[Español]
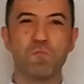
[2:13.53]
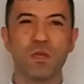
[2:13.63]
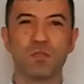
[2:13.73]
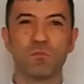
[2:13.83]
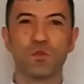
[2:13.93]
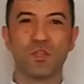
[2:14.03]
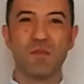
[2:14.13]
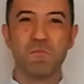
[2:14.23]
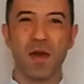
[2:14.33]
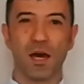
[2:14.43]

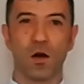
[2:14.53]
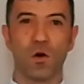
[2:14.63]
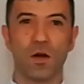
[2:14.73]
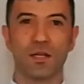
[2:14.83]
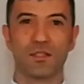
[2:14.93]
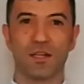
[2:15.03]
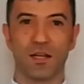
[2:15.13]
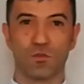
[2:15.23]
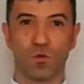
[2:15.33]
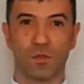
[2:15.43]
mismos y mejores
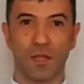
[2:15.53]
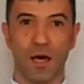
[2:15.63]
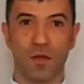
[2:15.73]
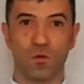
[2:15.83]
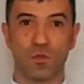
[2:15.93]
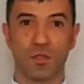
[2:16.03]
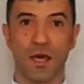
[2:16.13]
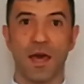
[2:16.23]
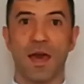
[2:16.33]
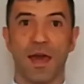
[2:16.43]

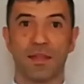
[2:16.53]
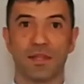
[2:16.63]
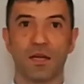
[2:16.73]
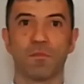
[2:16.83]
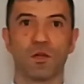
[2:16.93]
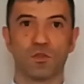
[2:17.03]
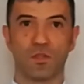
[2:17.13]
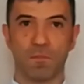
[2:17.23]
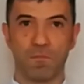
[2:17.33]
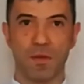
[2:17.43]
resultados en
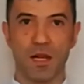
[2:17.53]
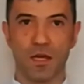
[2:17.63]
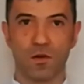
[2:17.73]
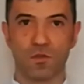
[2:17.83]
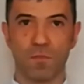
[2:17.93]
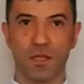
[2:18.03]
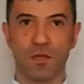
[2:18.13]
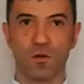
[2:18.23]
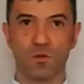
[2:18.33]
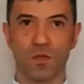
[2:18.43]
términos de peeling
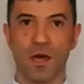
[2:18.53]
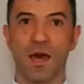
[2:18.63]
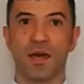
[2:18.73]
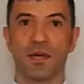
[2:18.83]
cosméticos